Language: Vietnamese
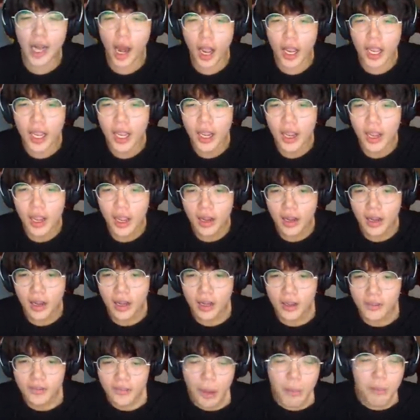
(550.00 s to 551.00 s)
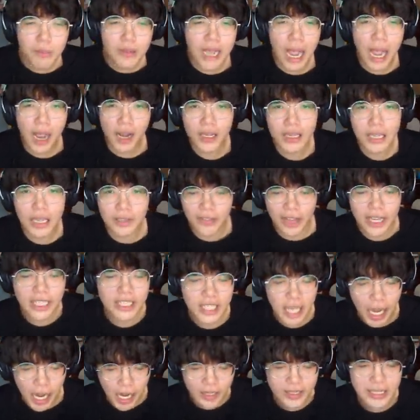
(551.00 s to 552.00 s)
rồi hai đều hai đều không cận là phải
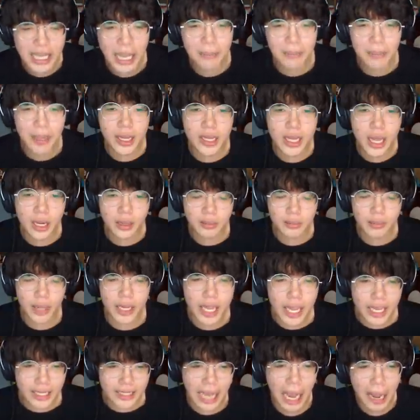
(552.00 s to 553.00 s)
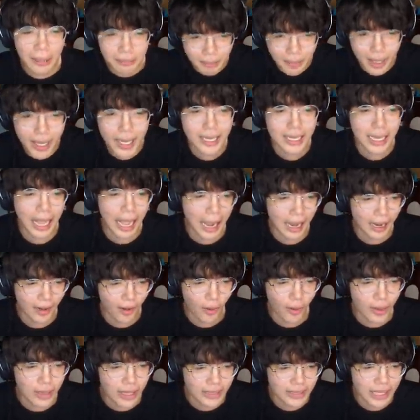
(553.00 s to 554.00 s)
sợ sammy nhất bởi vì sammy là
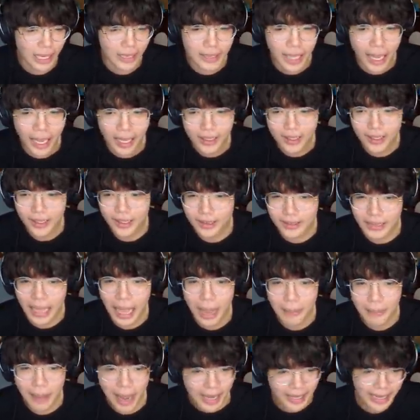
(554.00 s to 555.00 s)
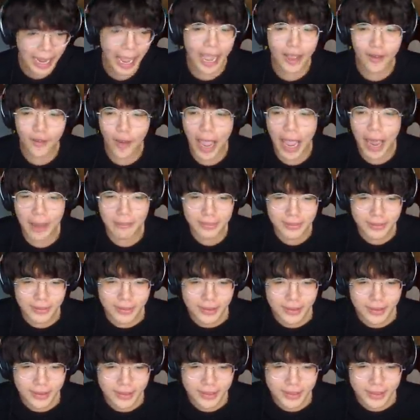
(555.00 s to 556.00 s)
gọi là sao ta là bạn gái của em sợ
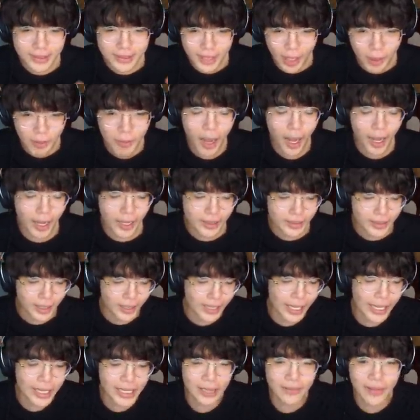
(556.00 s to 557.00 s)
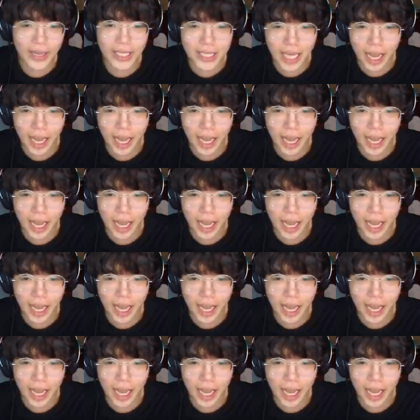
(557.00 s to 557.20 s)
cá mập rồi đúng, đúng rồi. rồi tất nhiên là phải